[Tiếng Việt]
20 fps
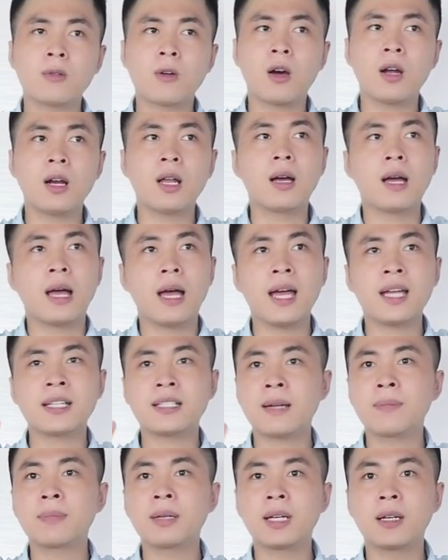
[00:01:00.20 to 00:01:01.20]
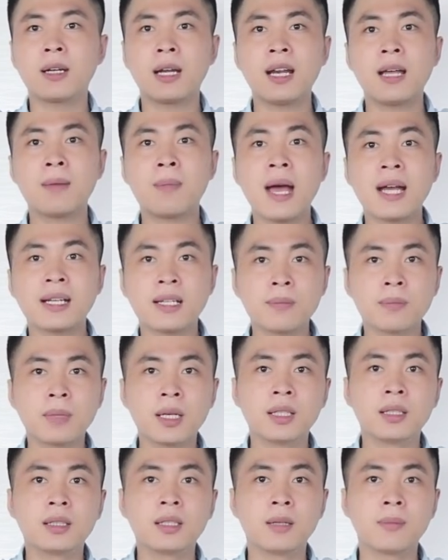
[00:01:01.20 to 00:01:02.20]
đó là 200 nghìn hay là 300
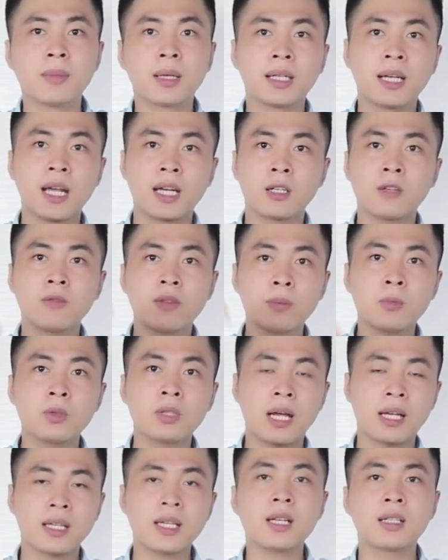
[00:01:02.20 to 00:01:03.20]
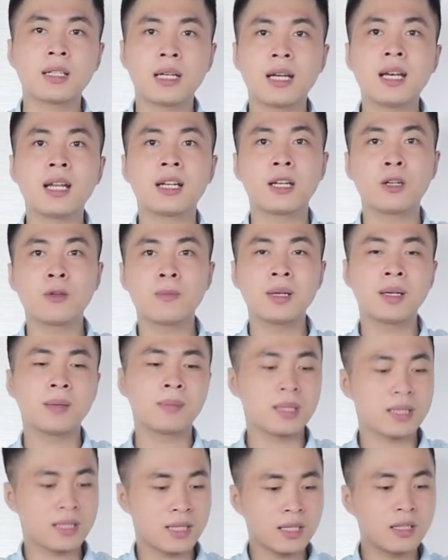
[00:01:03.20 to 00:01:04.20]
nghìn thì mình để trong phần mô tả nhé đấy là nếu mà
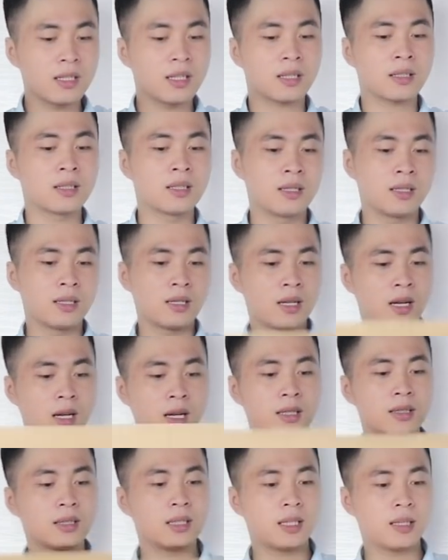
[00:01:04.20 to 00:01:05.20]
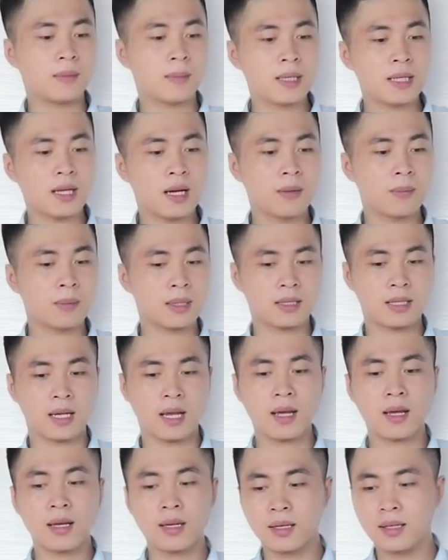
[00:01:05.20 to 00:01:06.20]
mình xin được đó thì bây giờ mình
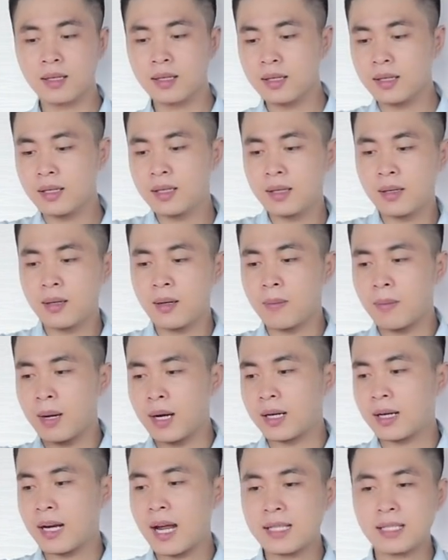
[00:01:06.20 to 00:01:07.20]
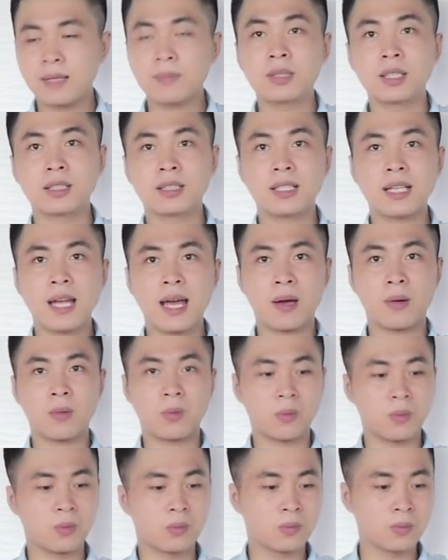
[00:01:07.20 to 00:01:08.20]
sẽ mở ra xem thử thế nào
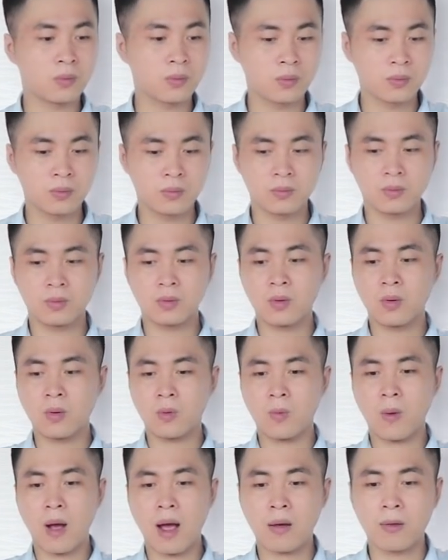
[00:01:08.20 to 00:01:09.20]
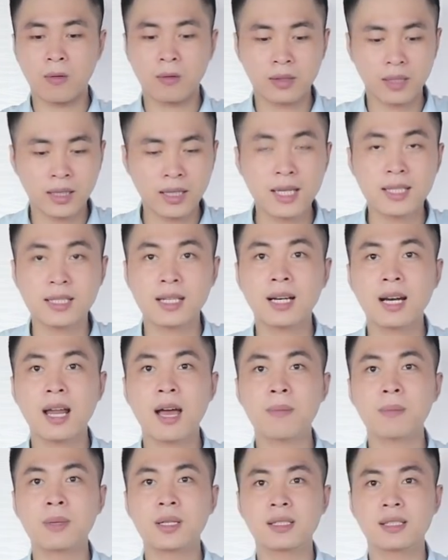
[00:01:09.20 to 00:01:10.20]
Wow cái này chắc
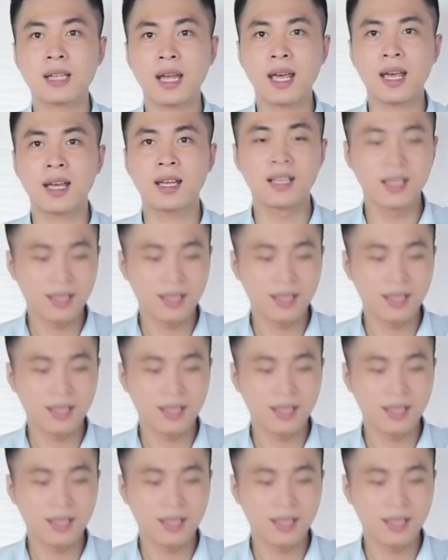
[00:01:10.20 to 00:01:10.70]
là mình sẽ